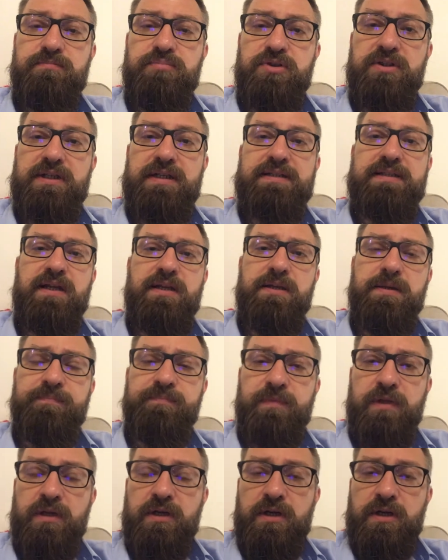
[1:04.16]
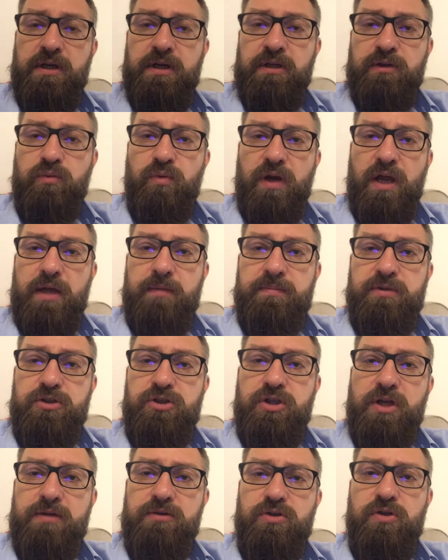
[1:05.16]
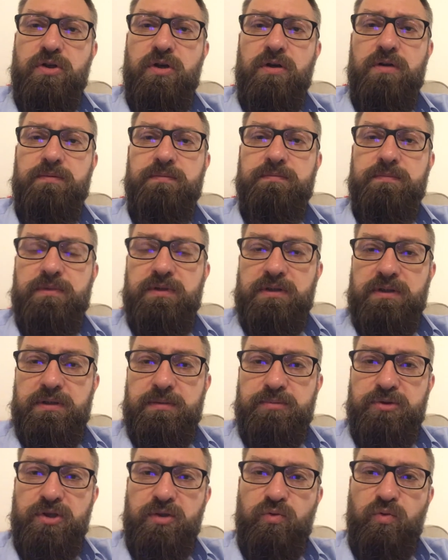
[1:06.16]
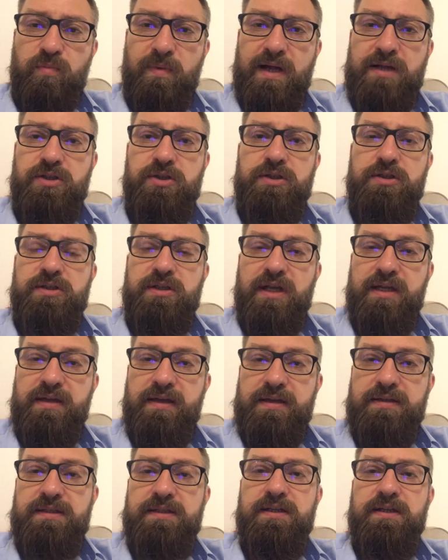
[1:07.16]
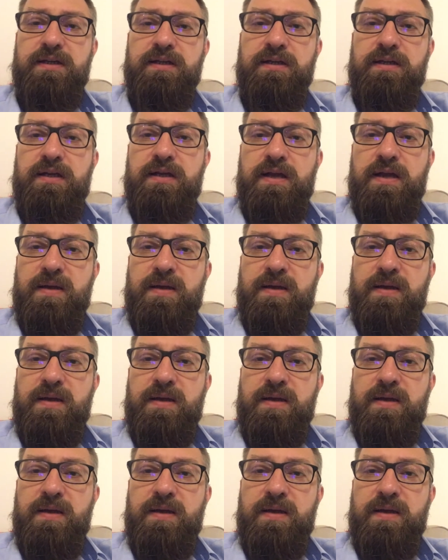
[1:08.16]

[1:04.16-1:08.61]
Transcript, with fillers: przykazaniem, które jakby ciężko e, przetłumaczyć na język